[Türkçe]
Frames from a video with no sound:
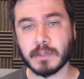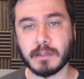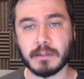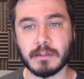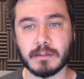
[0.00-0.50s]
E,
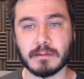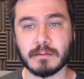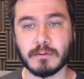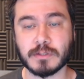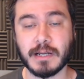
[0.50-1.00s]

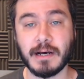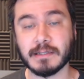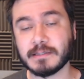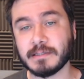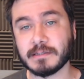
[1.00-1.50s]
o zaman
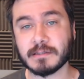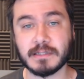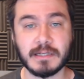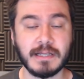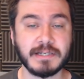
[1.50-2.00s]
Hunter
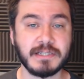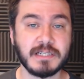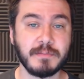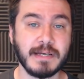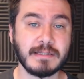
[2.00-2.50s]
Green
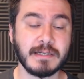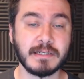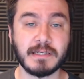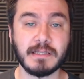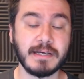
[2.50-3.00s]
eşleşmezse
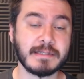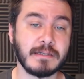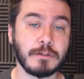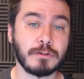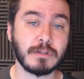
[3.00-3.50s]
Green'in ekstra
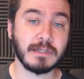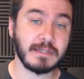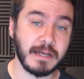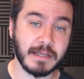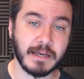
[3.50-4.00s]
üçlükleri
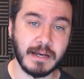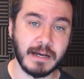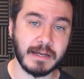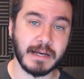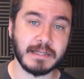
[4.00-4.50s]
tehlikeli
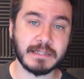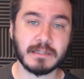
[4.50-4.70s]
hale gelecek.